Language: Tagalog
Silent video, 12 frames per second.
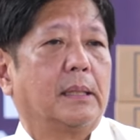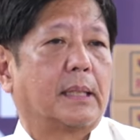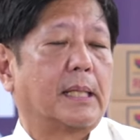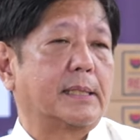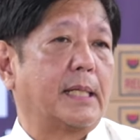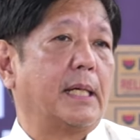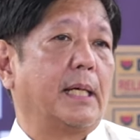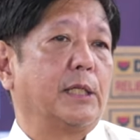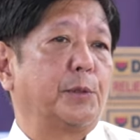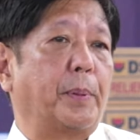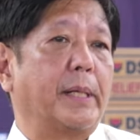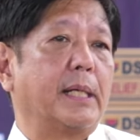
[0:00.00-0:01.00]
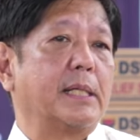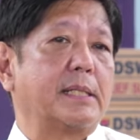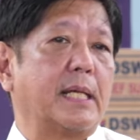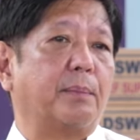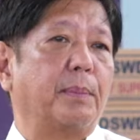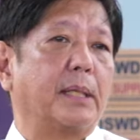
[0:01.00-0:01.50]
Kasi experience
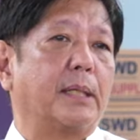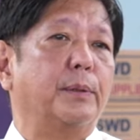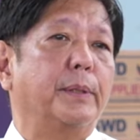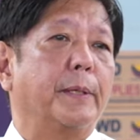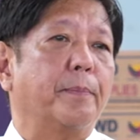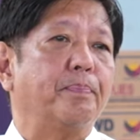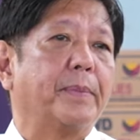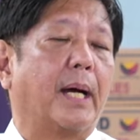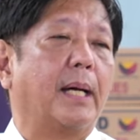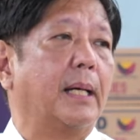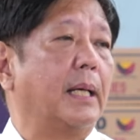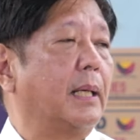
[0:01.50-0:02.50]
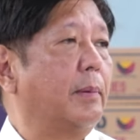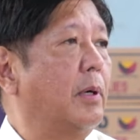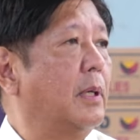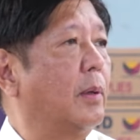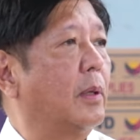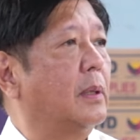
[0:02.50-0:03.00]
namin ganun eh. Uh,
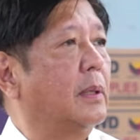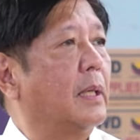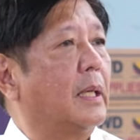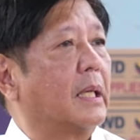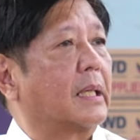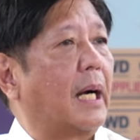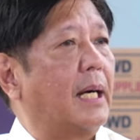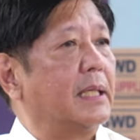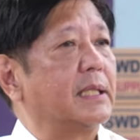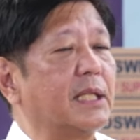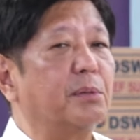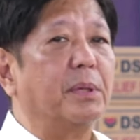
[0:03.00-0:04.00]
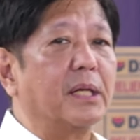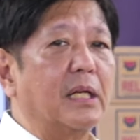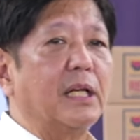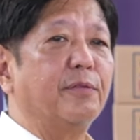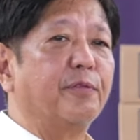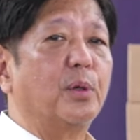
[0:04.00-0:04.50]
kahit na may
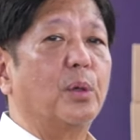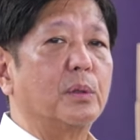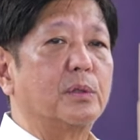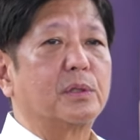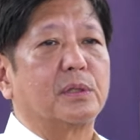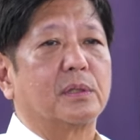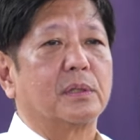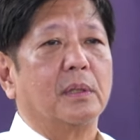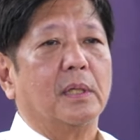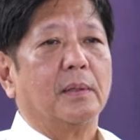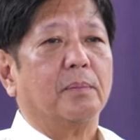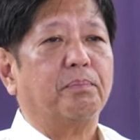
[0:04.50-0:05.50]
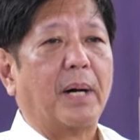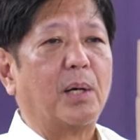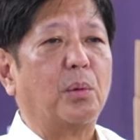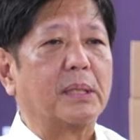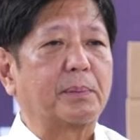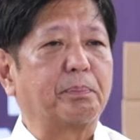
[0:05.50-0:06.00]
relief goods,
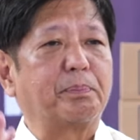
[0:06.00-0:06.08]
bawat